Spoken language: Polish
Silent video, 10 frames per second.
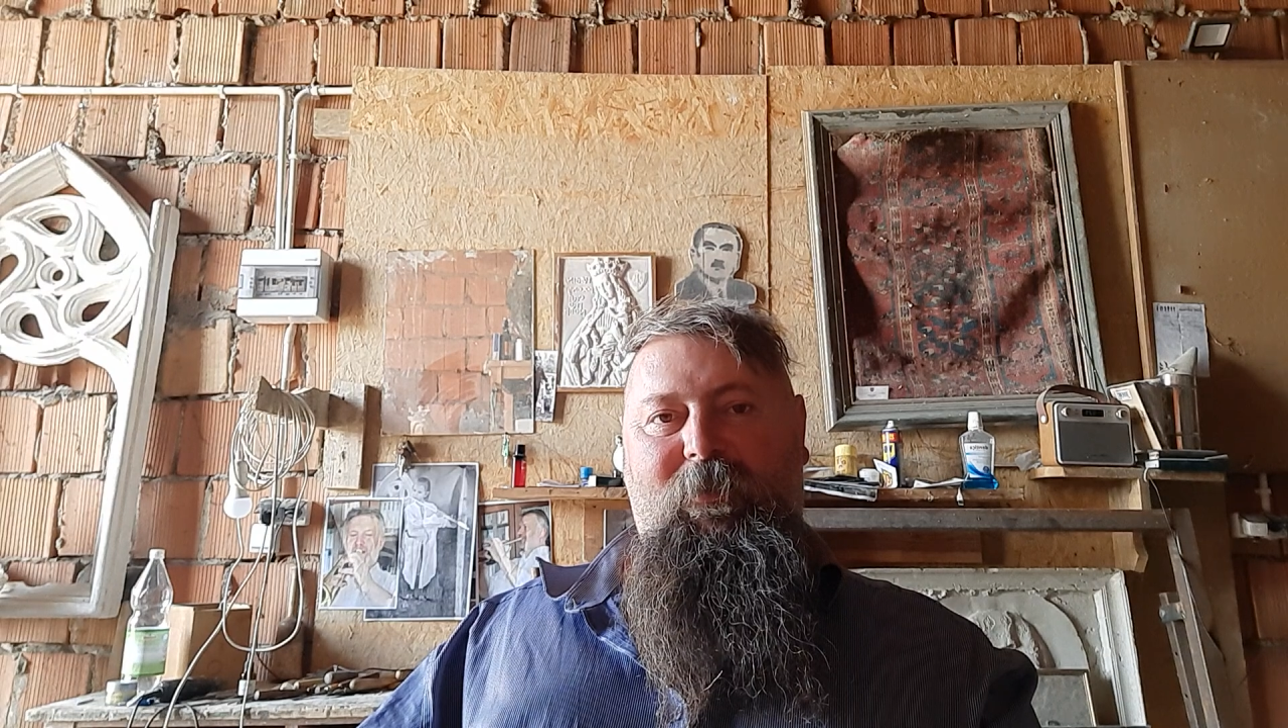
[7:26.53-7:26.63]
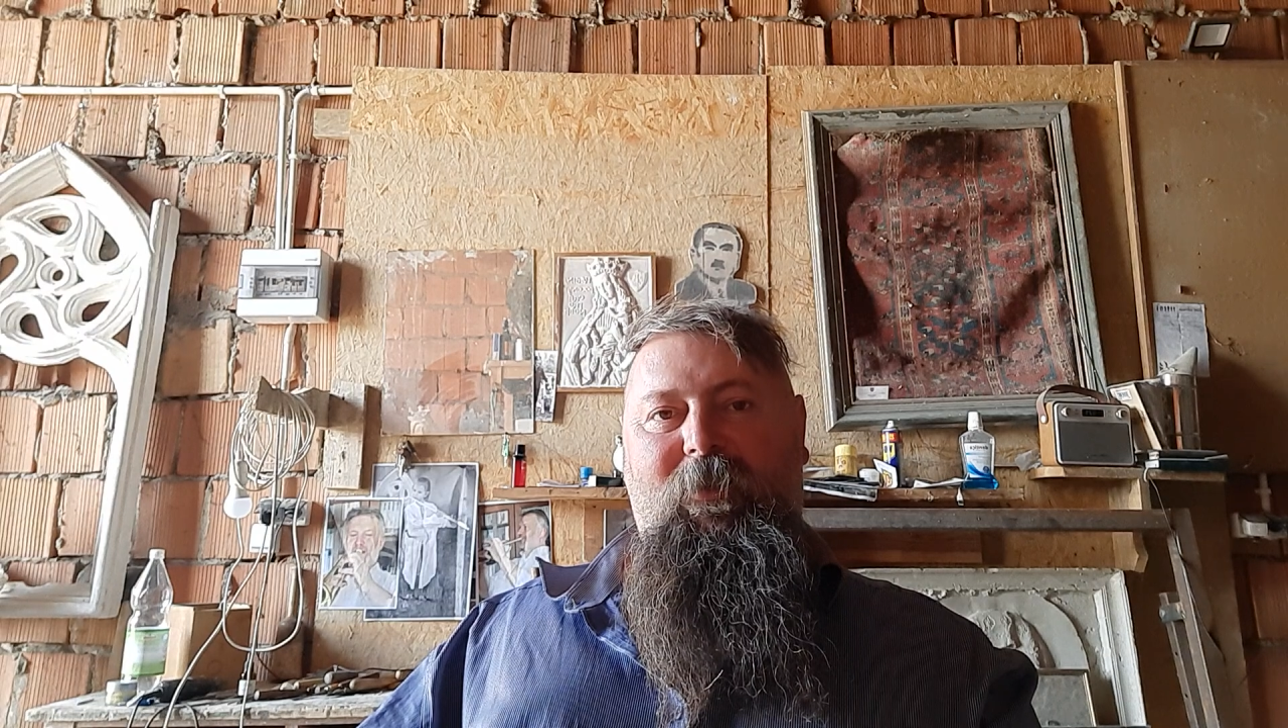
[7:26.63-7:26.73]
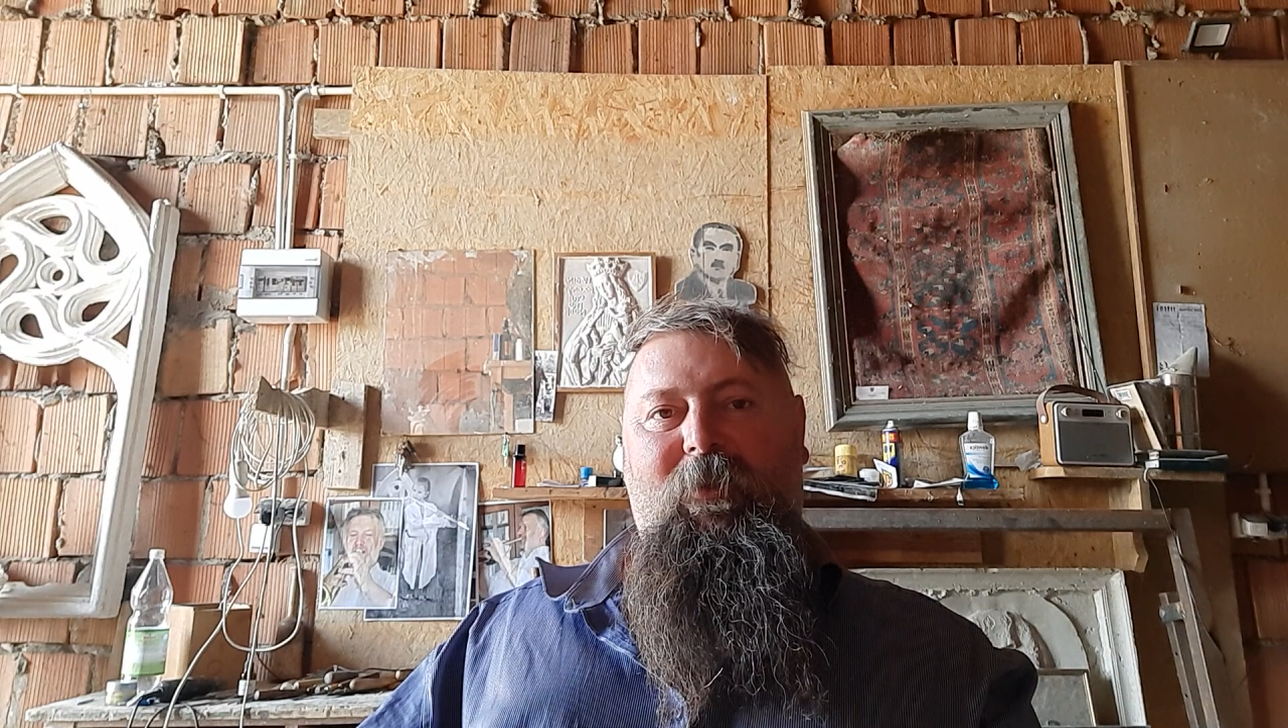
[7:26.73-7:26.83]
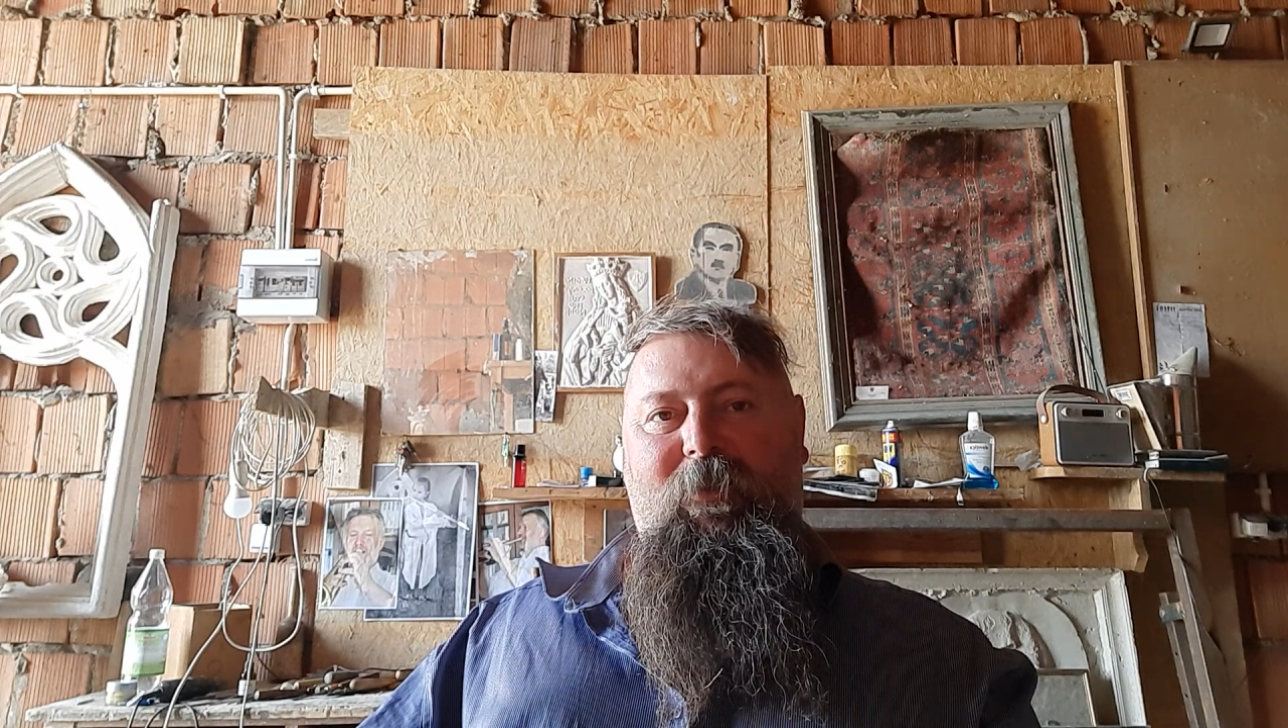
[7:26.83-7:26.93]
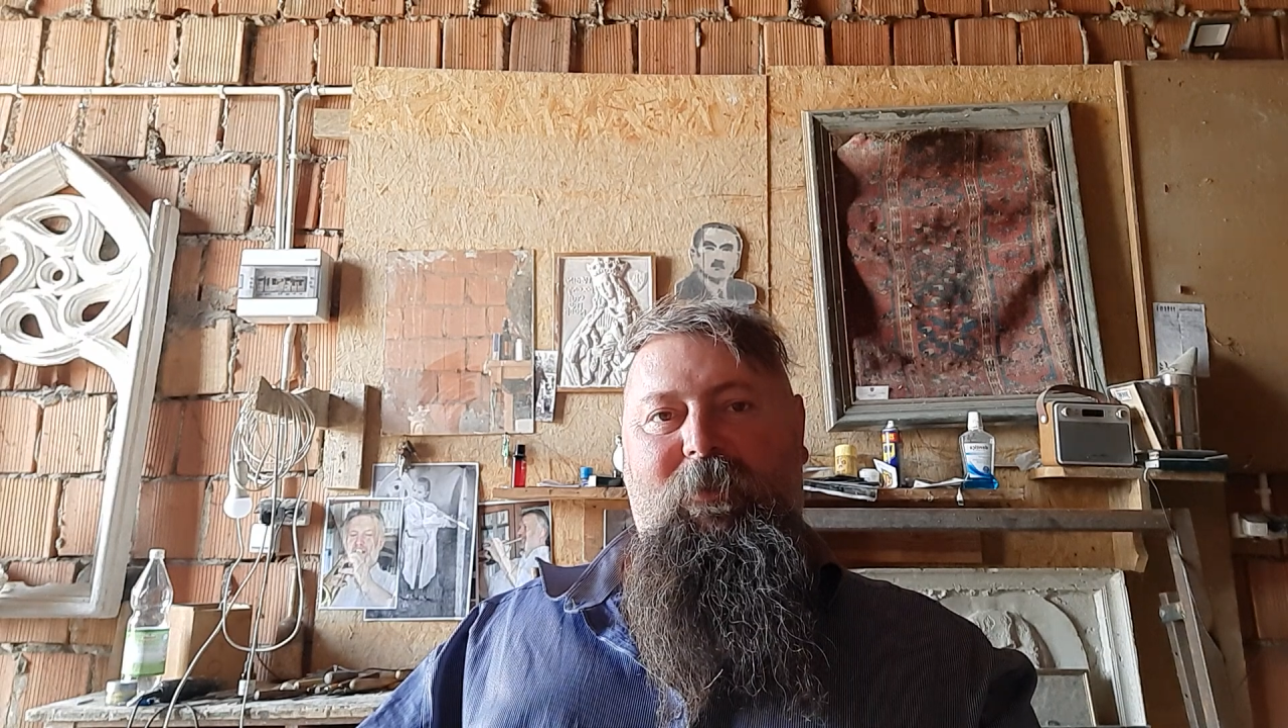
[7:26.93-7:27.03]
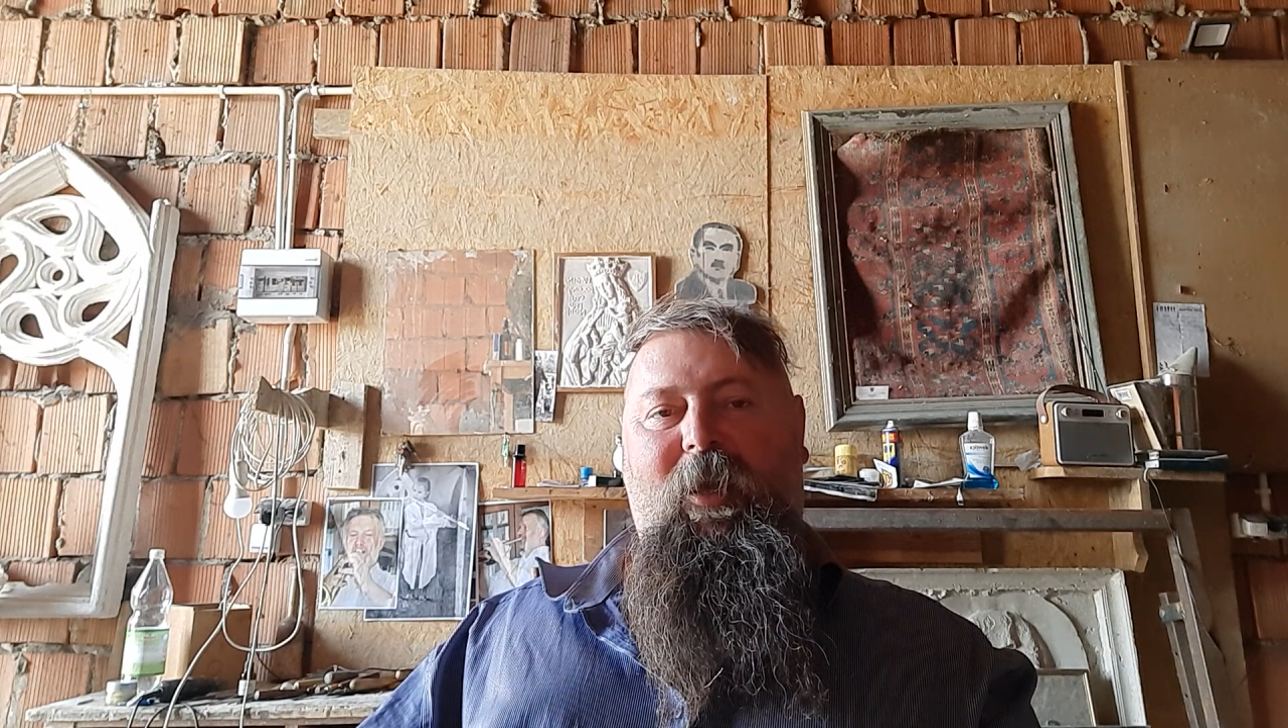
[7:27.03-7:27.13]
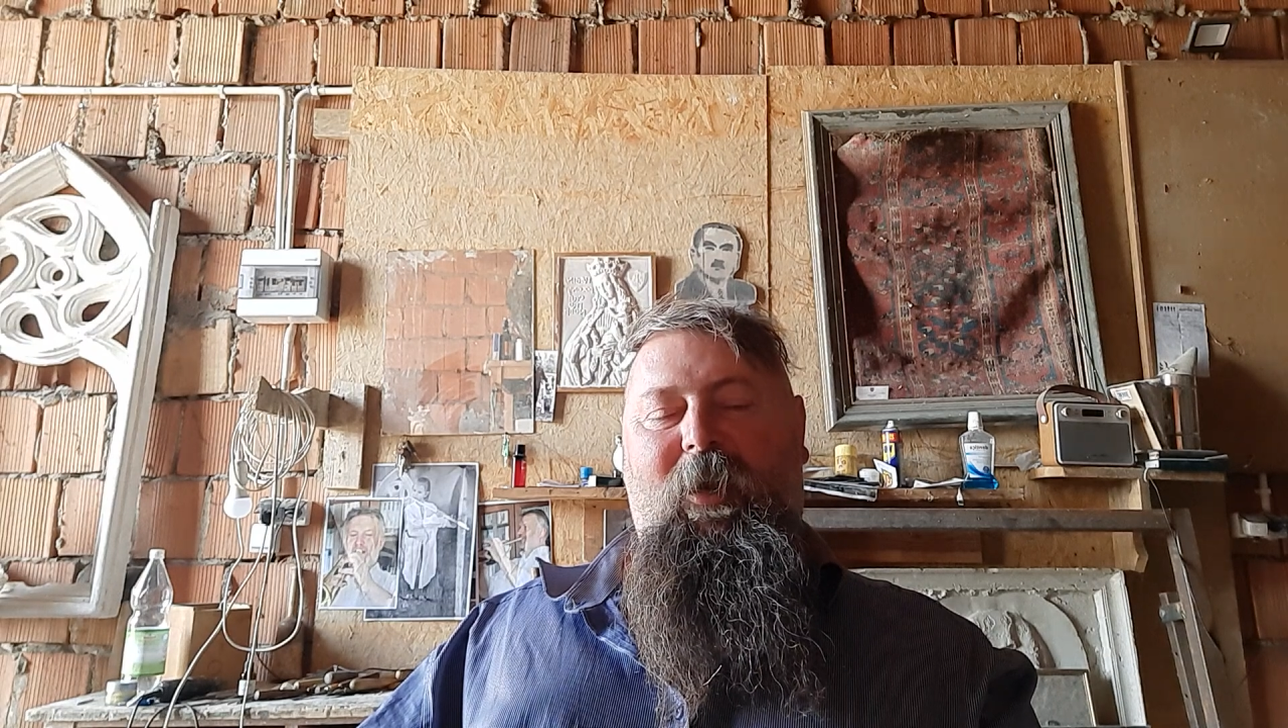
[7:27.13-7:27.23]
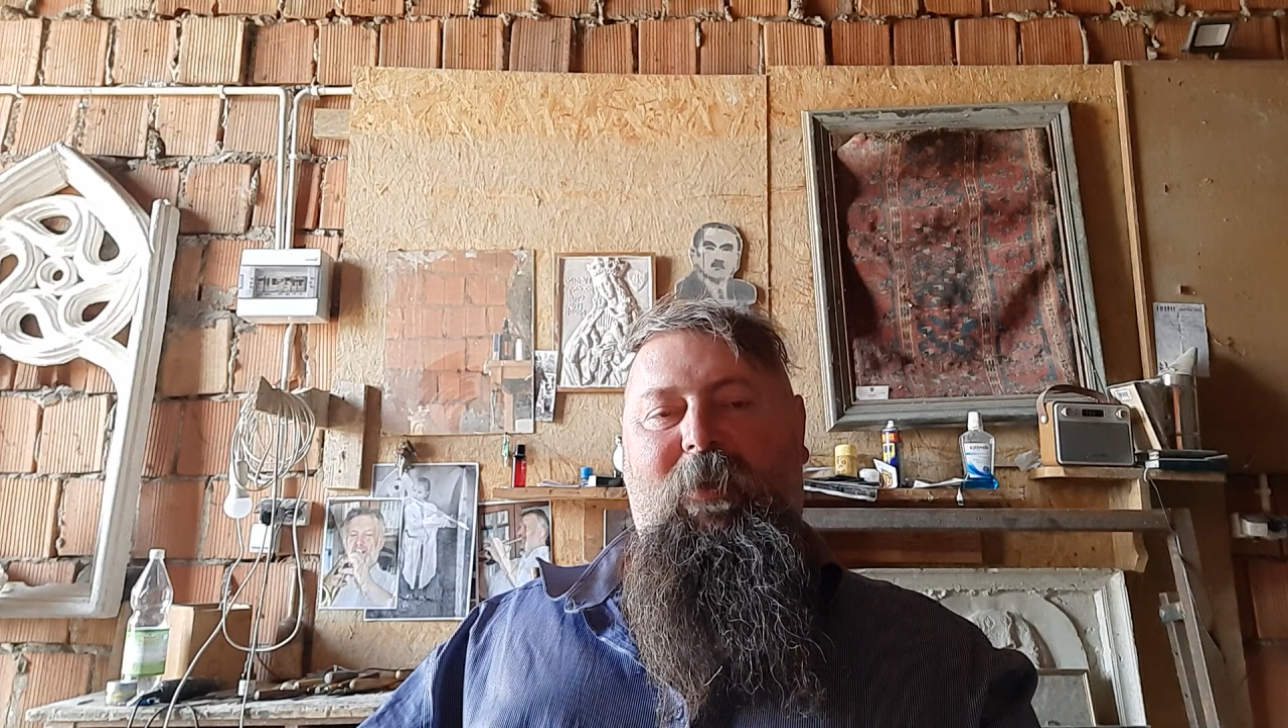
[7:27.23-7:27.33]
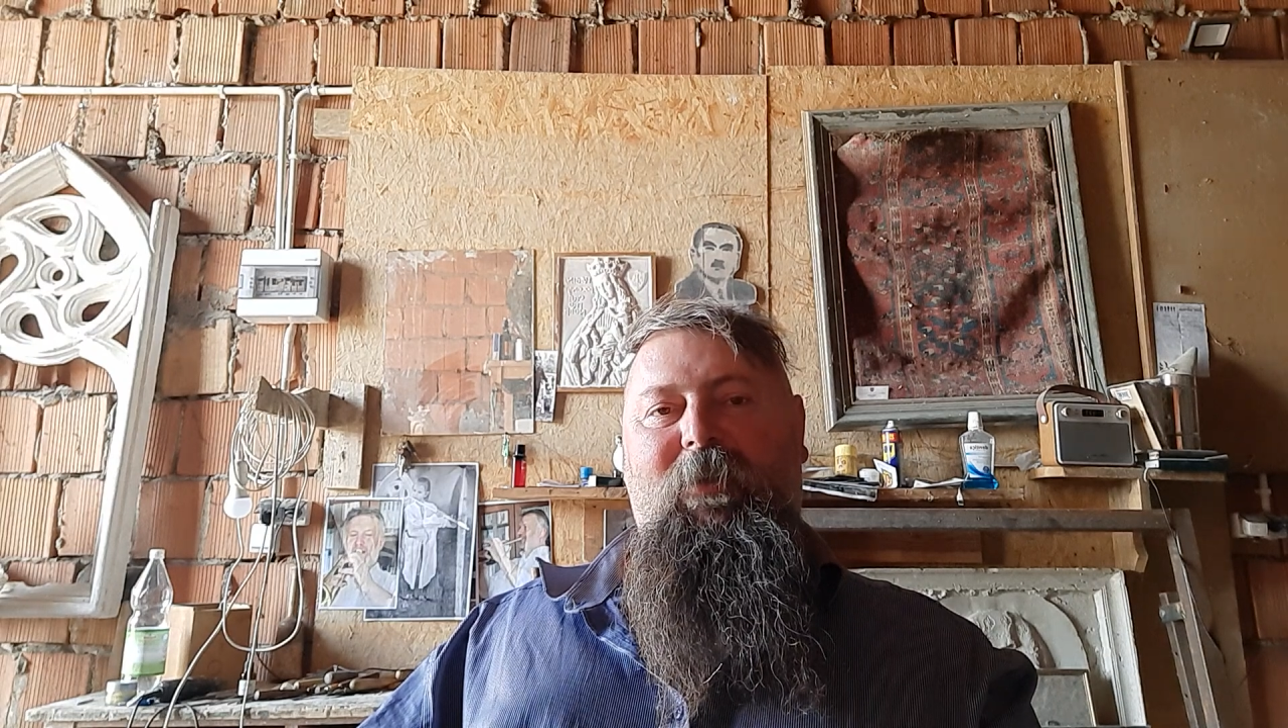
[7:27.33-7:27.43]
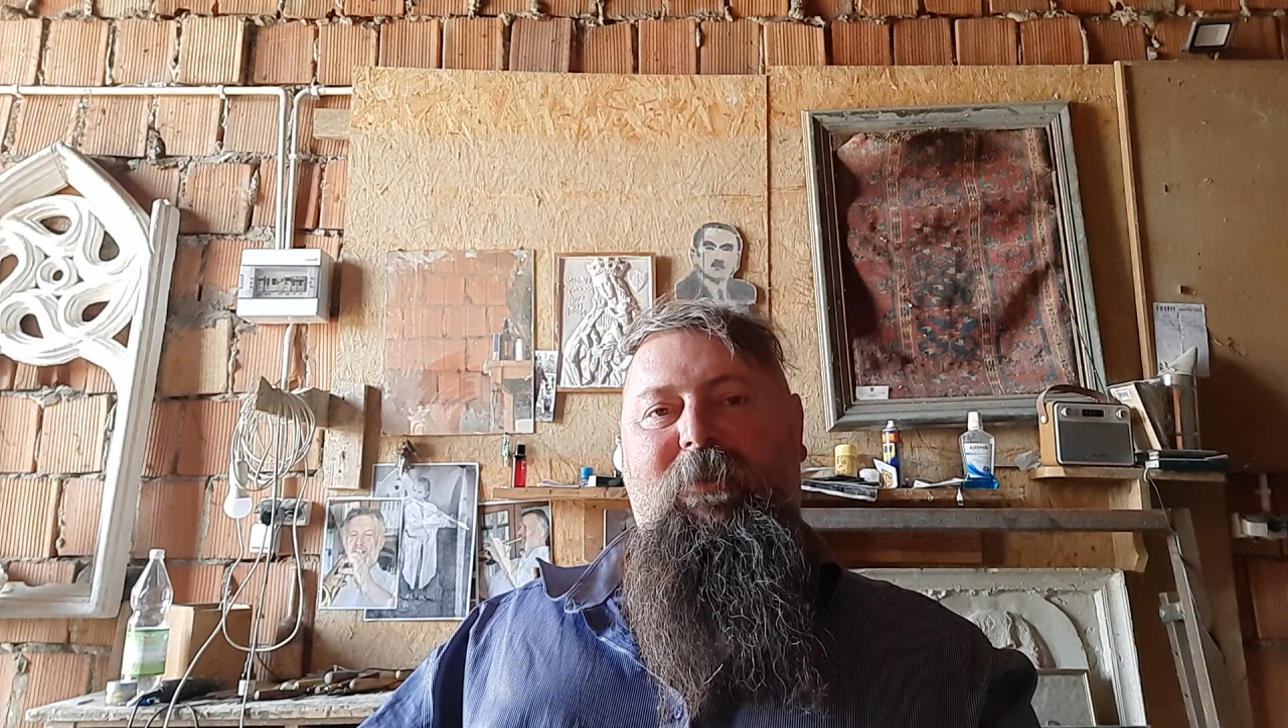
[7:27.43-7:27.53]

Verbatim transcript: e, oni tak,